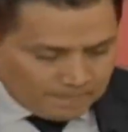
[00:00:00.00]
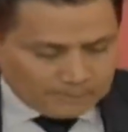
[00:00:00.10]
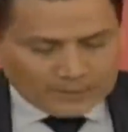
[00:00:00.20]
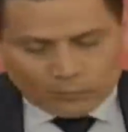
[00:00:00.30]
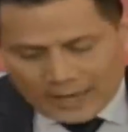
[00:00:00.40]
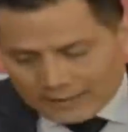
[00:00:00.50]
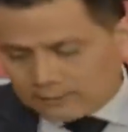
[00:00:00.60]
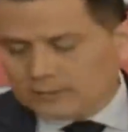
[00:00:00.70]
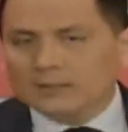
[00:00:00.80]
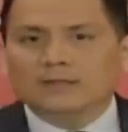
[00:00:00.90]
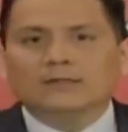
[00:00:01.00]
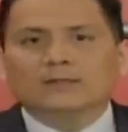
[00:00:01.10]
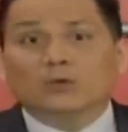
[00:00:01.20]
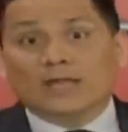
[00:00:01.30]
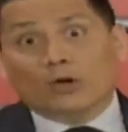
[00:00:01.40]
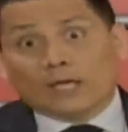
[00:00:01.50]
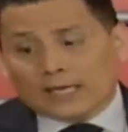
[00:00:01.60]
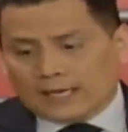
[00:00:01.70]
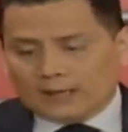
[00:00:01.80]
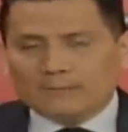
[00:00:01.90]
Pero bueno, cuidado
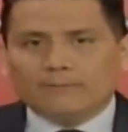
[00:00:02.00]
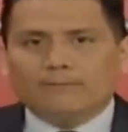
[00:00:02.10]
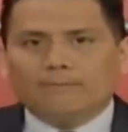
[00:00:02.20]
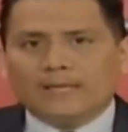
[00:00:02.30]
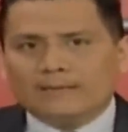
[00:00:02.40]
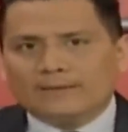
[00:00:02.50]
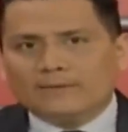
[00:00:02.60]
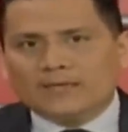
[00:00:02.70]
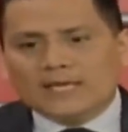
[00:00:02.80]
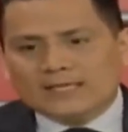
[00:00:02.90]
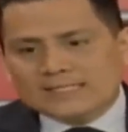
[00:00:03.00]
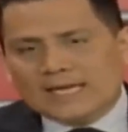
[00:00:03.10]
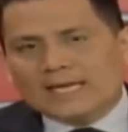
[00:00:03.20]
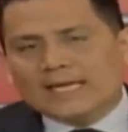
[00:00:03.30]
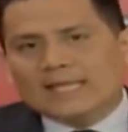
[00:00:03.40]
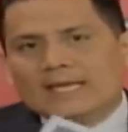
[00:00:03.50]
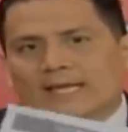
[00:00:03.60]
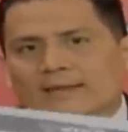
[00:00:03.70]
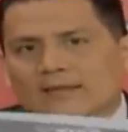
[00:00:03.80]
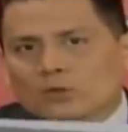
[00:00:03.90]
que mm, este viernes salgan y digan
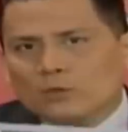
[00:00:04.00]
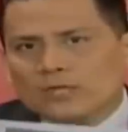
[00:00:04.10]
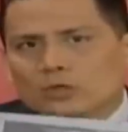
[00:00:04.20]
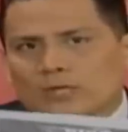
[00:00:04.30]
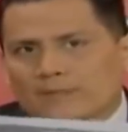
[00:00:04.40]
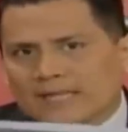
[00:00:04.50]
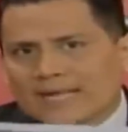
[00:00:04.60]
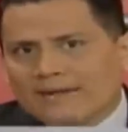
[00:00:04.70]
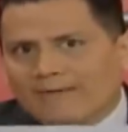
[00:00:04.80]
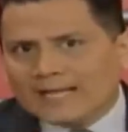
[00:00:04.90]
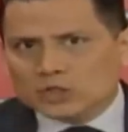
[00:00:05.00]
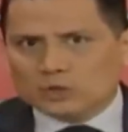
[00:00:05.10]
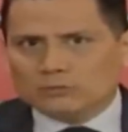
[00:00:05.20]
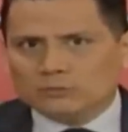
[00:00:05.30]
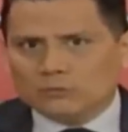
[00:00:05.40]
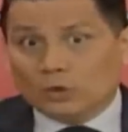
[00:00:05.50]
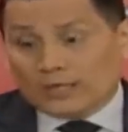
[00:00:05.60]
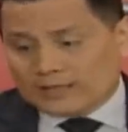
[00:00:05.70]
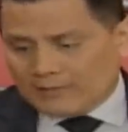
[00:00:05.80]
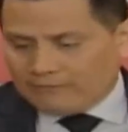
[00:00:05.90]
que este documento también era falso o
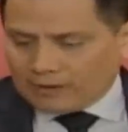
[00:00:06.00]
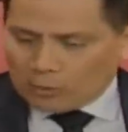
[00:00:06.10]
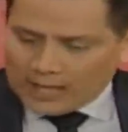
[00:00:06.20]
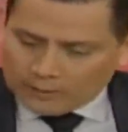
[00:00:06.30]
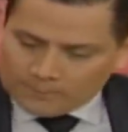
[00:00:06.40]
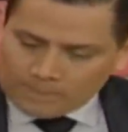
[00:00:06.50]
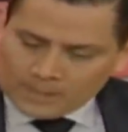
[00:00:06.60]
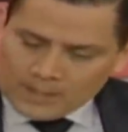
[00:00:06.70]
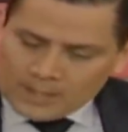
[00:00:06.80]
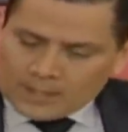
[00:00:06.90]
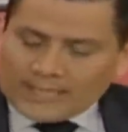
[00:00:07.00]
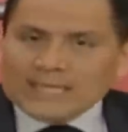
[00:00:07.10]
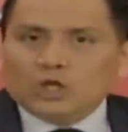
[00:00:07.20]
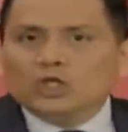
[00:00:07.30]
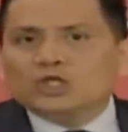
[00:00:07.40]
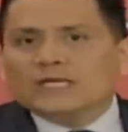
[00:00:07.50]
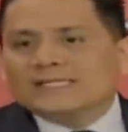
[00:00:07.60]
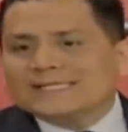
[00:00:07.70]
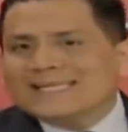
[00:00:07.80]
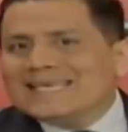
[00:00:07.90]
que estaba fraguado. Entonces
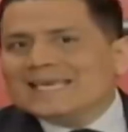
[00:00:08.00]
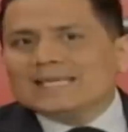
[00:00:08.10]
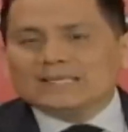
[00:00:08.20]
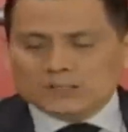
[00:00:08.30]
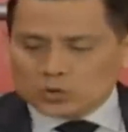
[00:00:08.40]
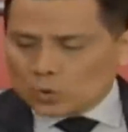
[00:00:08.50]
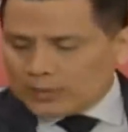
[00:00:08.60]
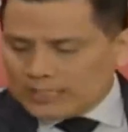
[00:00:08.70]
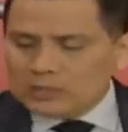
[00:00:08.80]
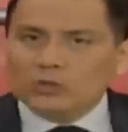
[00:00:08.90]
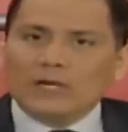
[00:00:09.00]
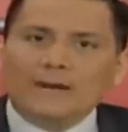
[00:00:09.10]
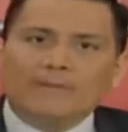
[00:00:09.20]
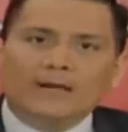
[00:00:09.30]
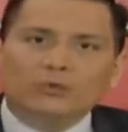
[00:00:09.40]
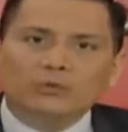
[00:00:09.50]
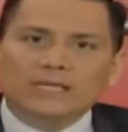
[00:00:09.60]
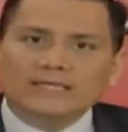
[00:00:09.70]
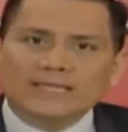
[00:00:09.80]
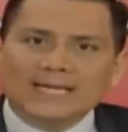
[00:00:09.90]
siguen surgiendo las
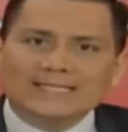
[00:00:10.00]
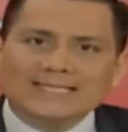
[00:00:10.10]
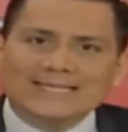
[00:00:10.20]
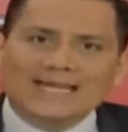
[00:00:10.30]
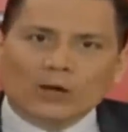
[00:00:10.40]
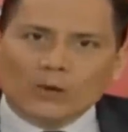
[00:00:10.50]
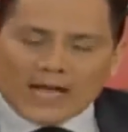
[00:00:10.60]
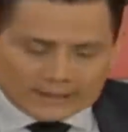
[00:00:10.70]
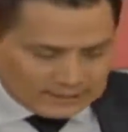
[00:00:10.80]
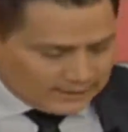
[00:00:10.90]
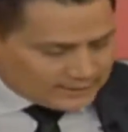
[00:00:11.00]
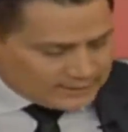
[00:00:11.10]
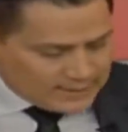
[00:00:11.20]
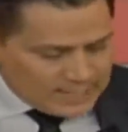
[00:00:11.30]
preguntas y las interrogantes.